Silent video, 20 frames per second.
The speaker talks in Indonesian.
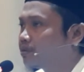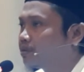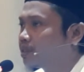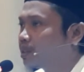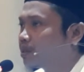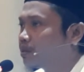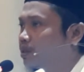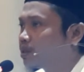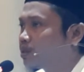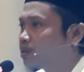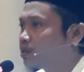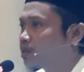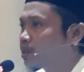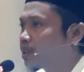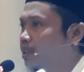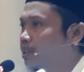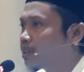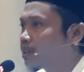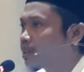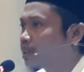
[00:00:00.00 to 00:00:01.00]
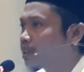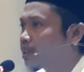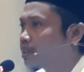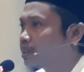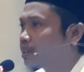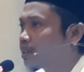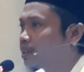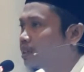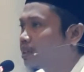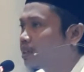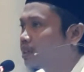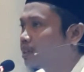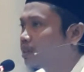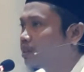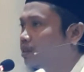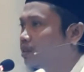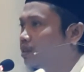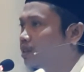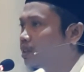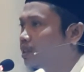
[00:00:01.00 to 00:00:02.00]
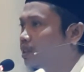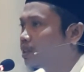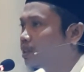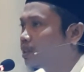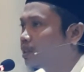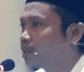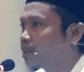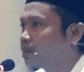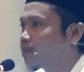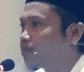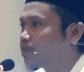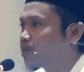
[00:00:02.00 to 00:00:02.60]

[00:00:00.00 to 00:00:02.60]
termasuk diantaranya oleh